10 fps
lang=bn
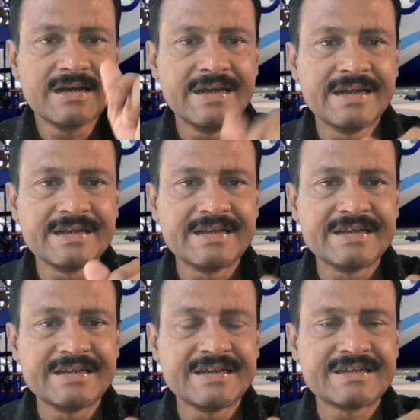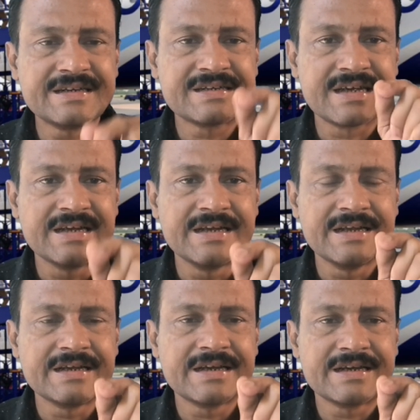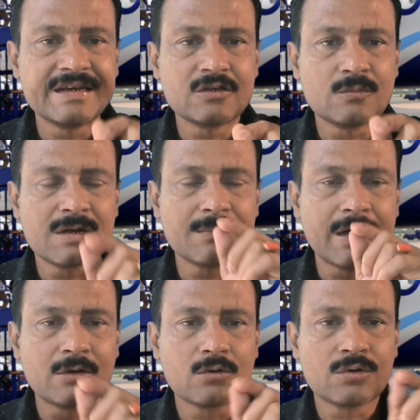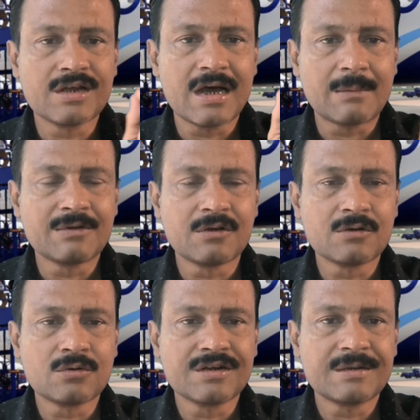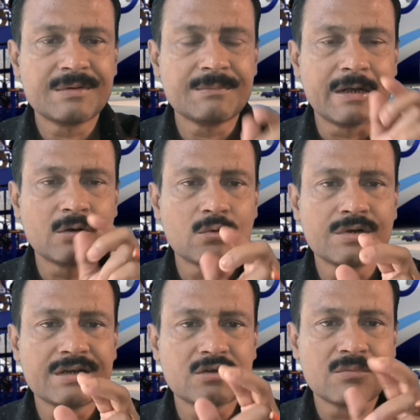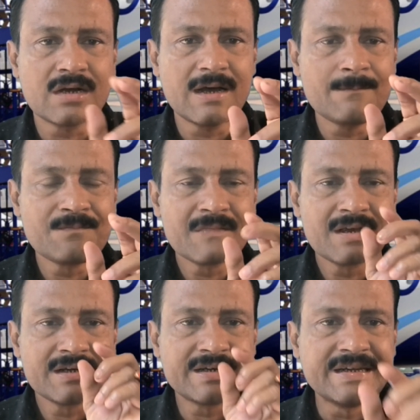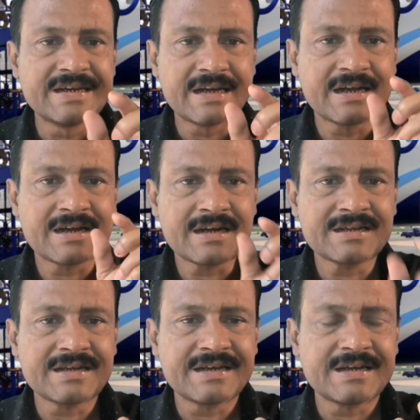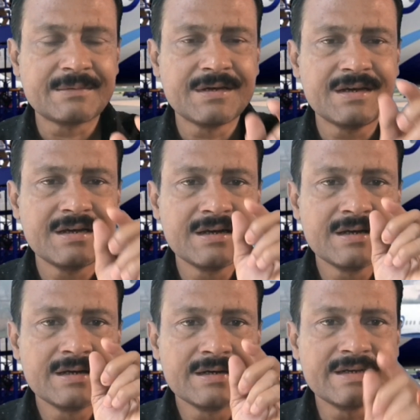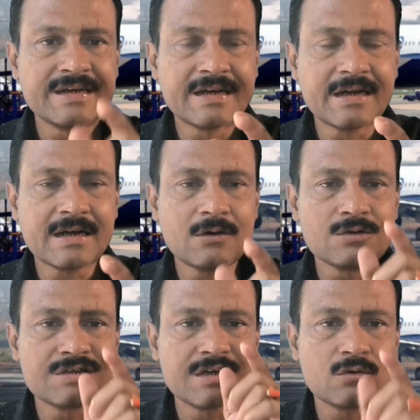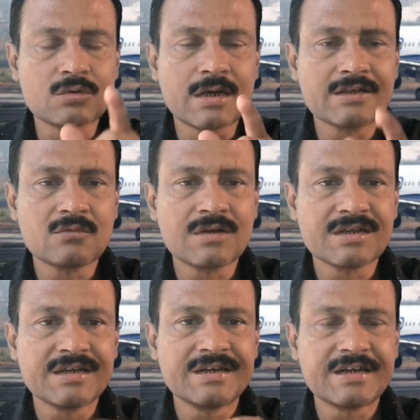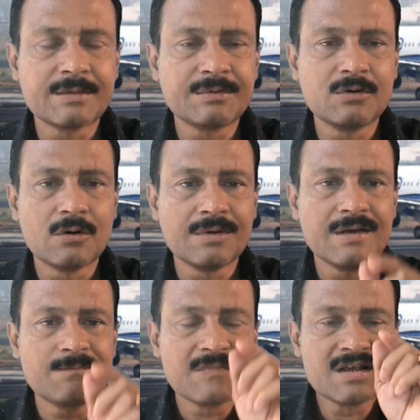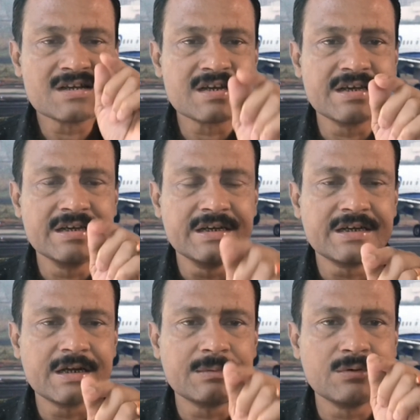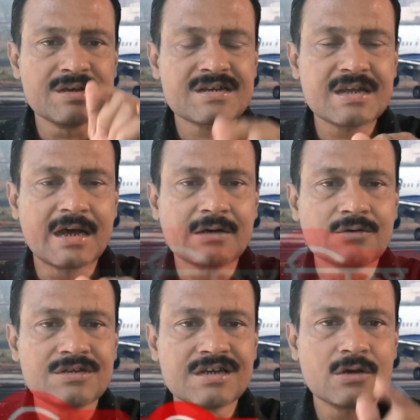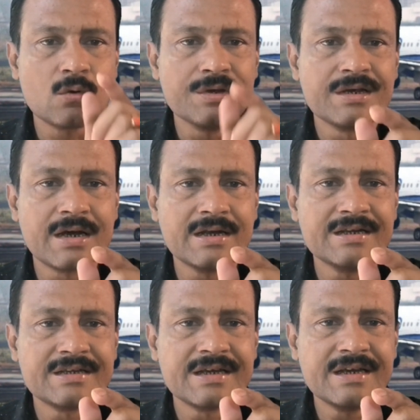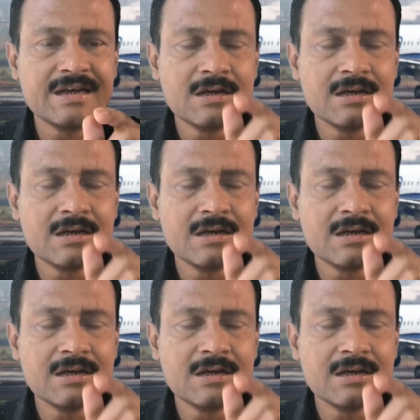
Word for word: লিঙ্ক দিয়ে দিয়েছি সেই লিঙ্কে গিয়ে তোমরা ভালো করে আবেদন করে নেবে ভালো করে তোমরা ঠিকানাটা দেখে নেবে ঠিকানাটা হচ্ছে কোথায় তোমাদের ইন্টারভিউ হবে সেই ইন্টারভিউয়ের স্থান হচ্ছে কৈখালিতে